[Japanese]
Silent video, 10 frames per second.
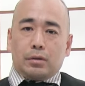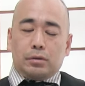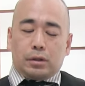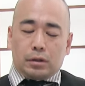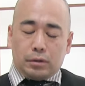
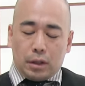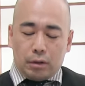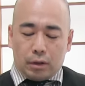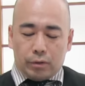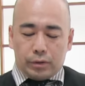食うか食われ
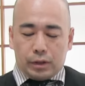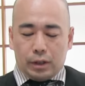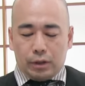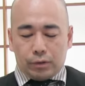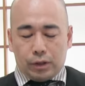るかの時
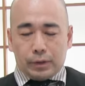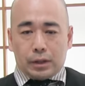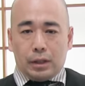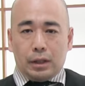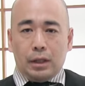代でございます
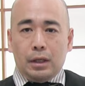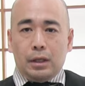からね。